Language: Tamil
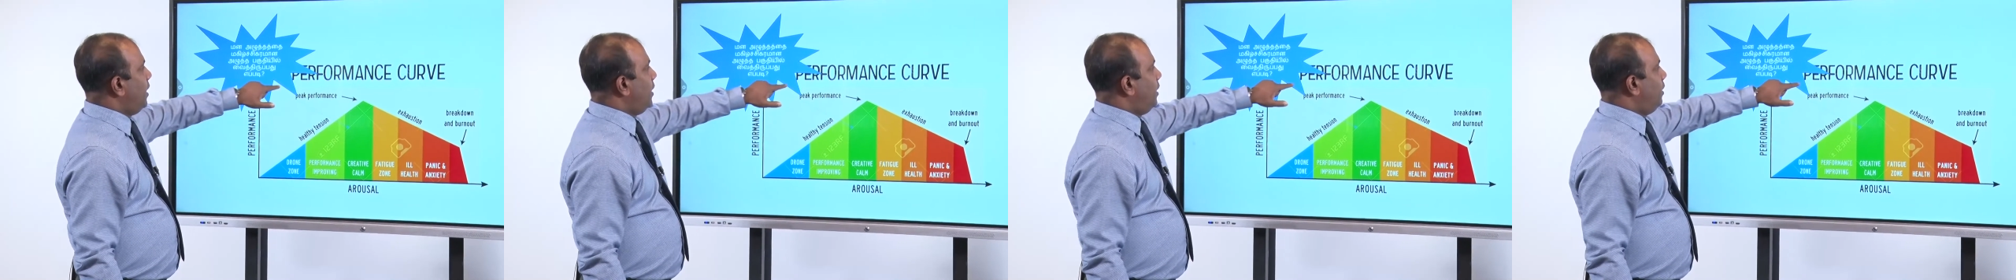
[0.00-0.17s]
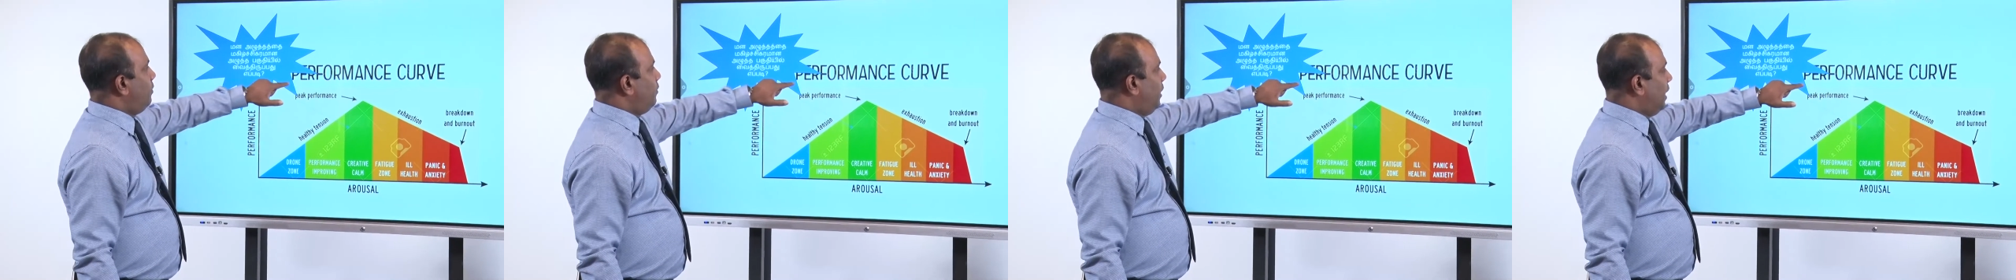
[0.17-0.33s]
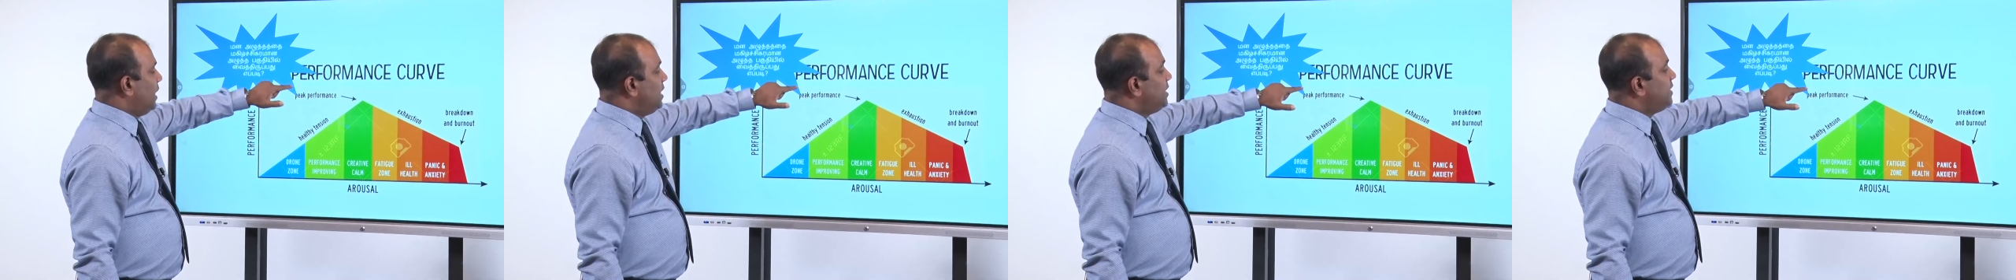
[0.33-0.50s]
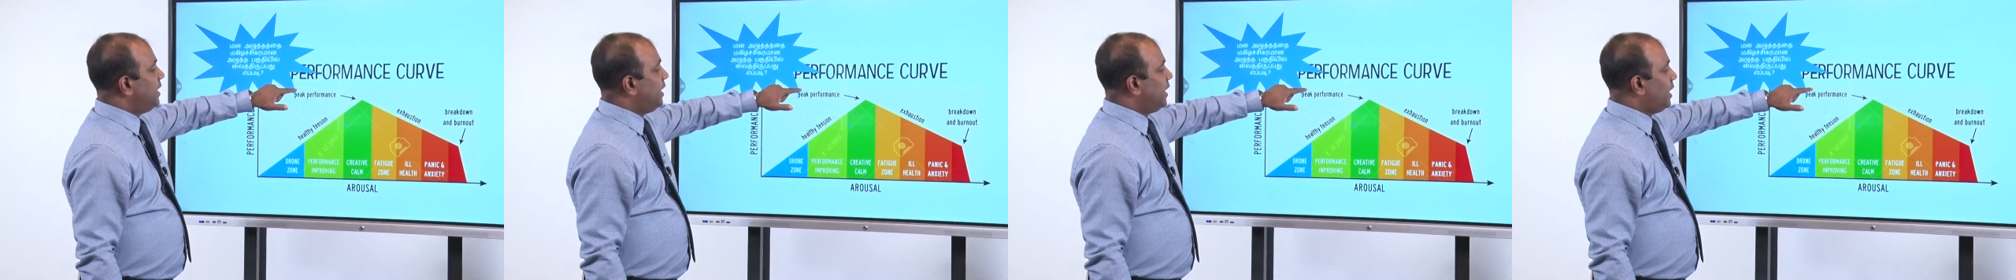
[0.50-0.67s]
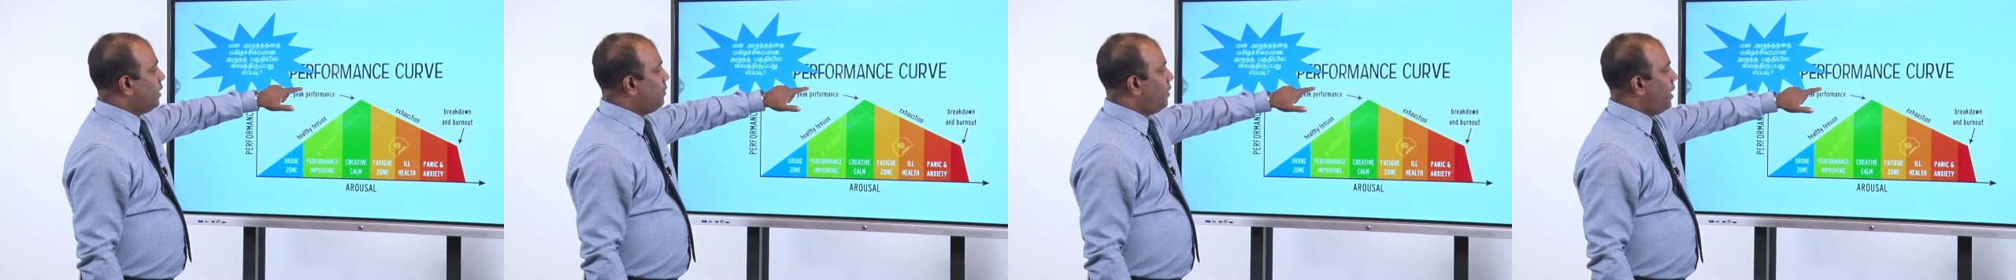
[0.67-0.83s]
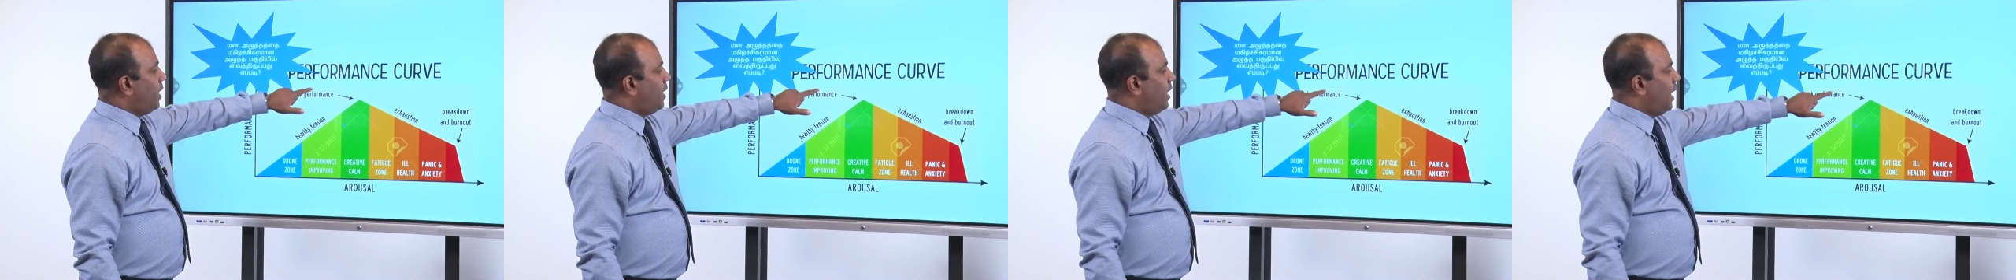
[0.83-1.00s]

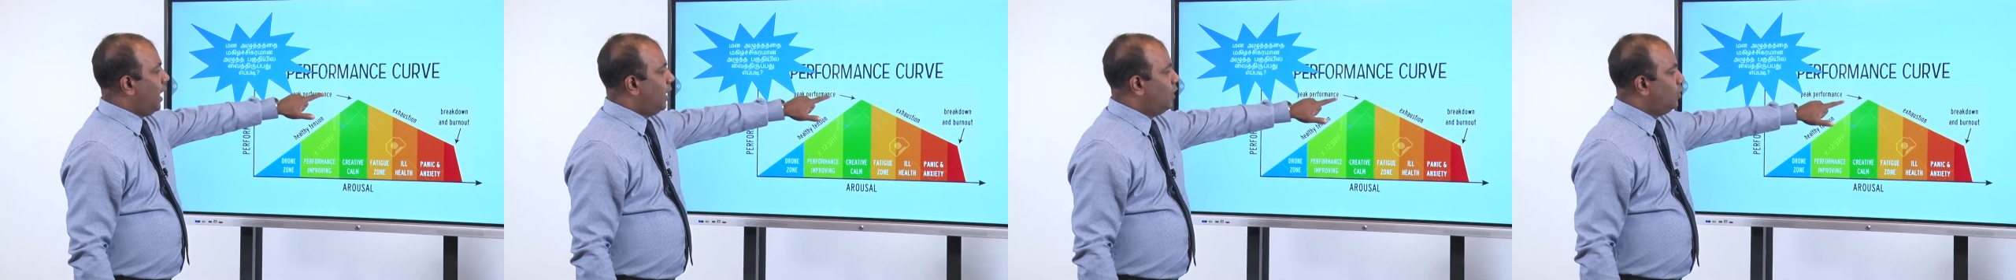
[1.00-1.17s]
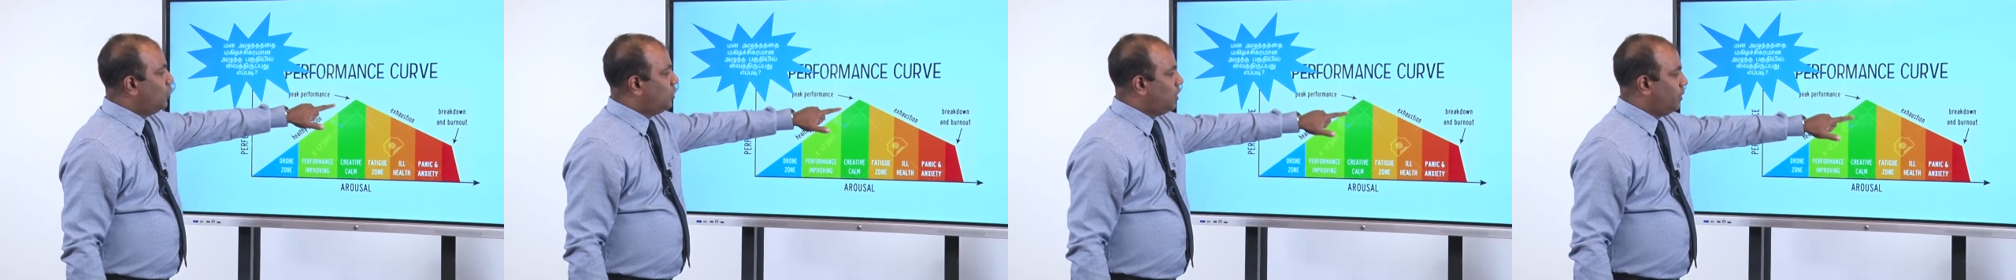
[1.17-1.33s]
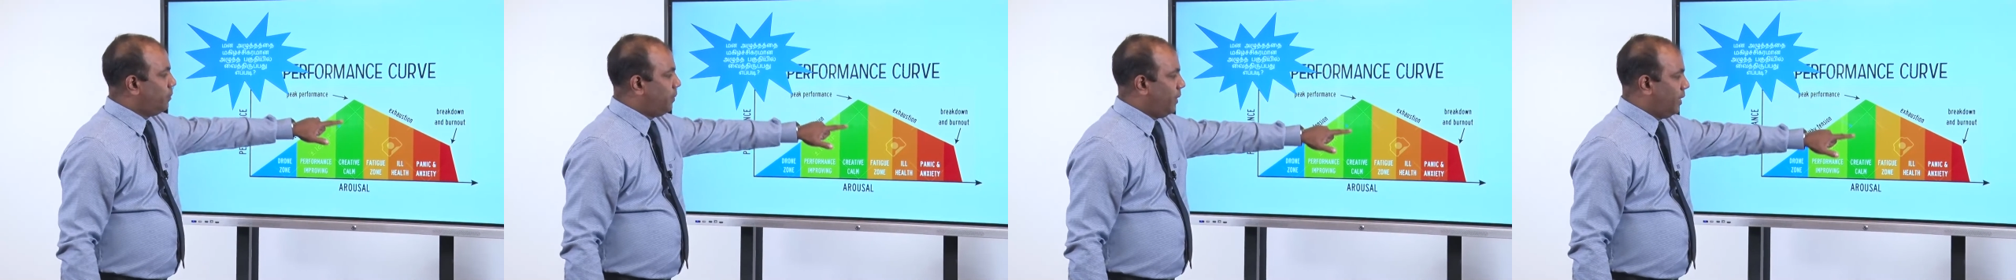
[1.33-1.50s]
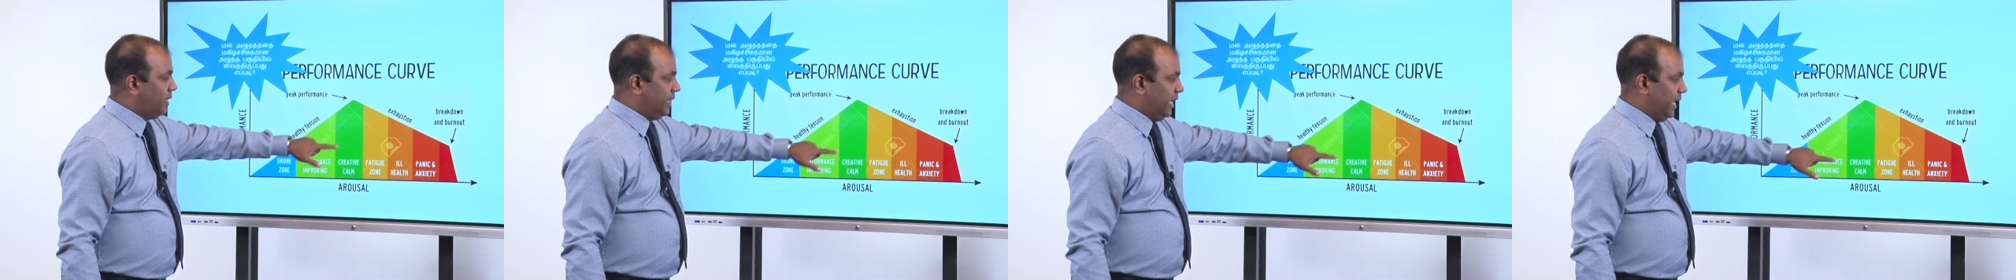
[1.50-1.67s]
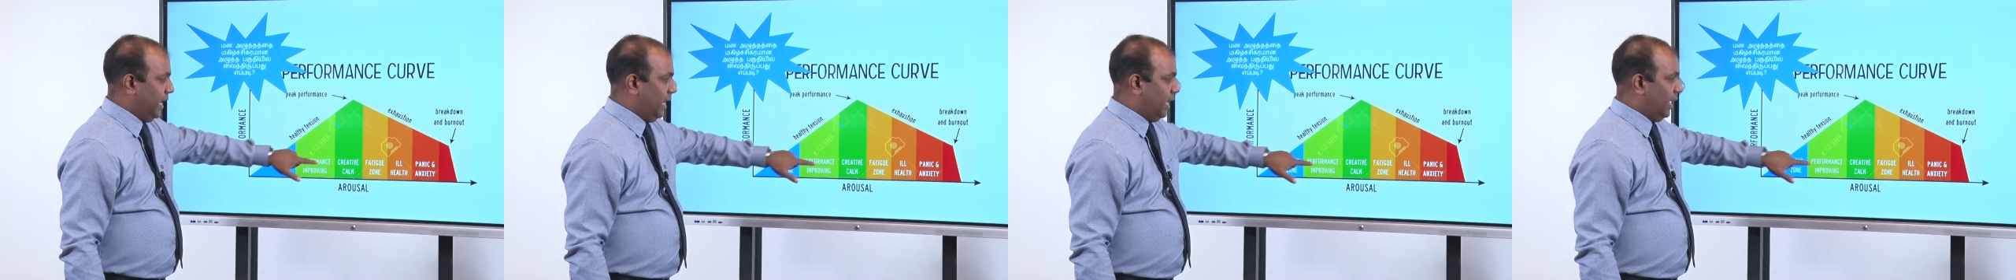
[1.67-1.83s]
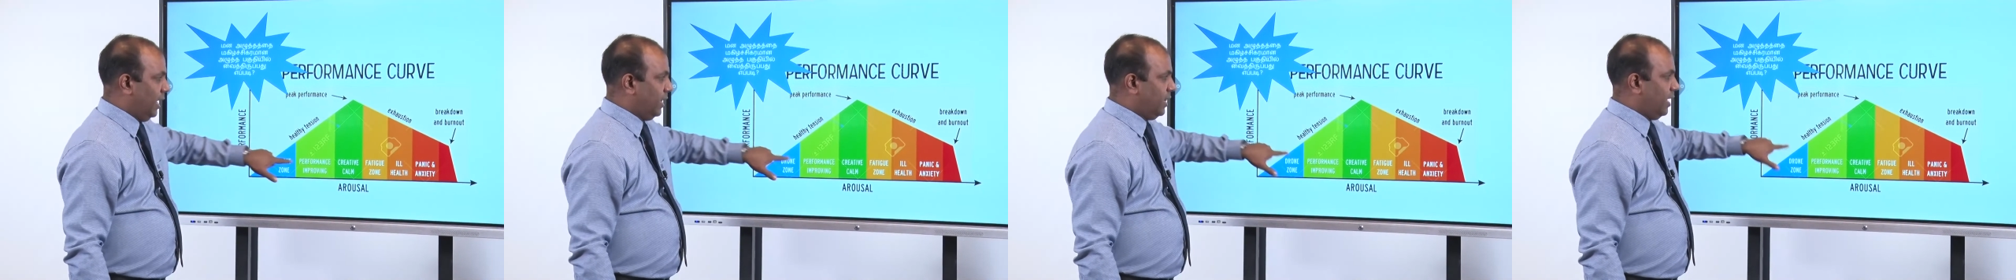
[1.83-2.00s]
மகிழ்ச்சிகரமான அழுத்த பகுதியில்
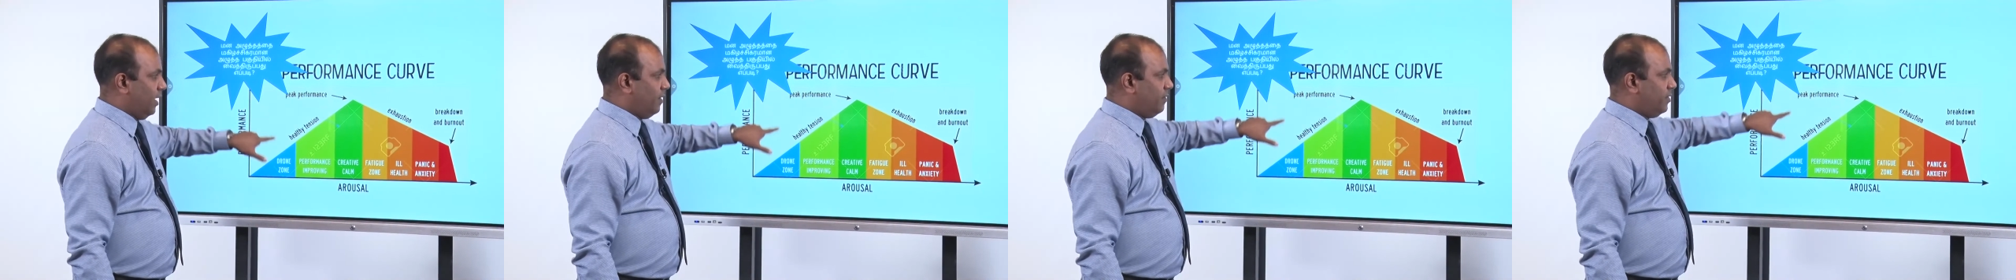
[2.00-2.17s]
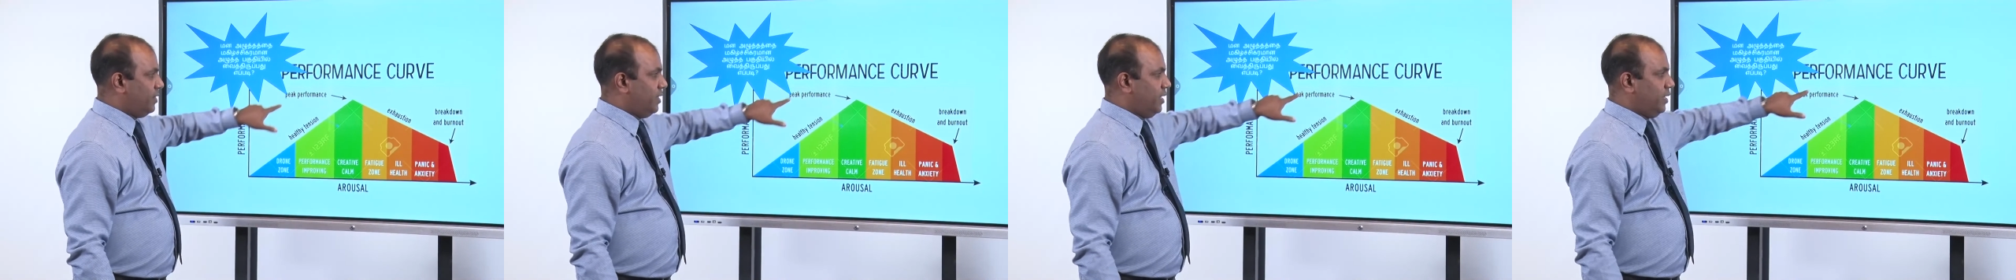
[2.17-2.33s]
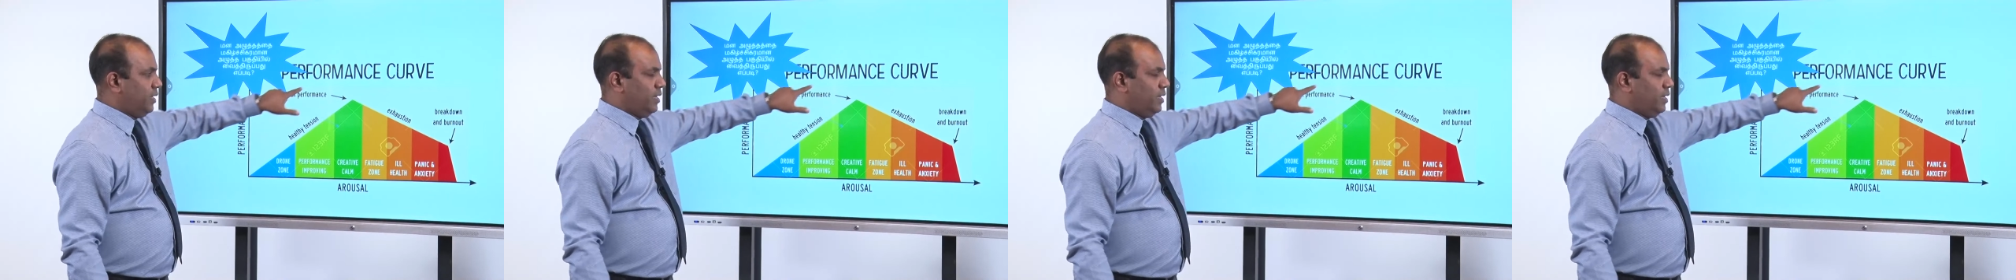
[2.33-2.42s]
அதாவது